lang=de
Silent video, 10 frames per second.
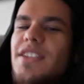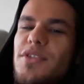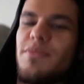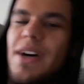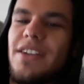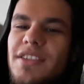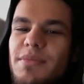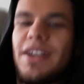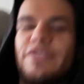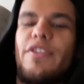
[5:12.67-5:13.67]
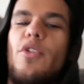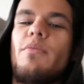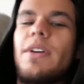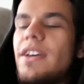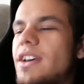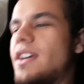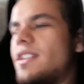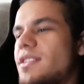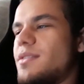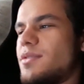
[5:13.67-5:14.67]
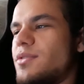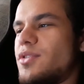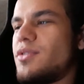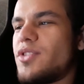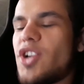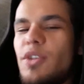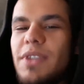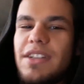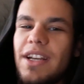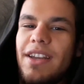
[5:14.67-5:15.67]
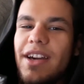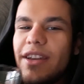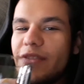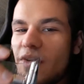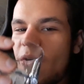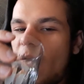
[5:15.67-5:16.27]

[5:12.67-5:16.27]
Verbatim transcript: So Smart, Smartphone. So, so, so Schaum, der dich angreift.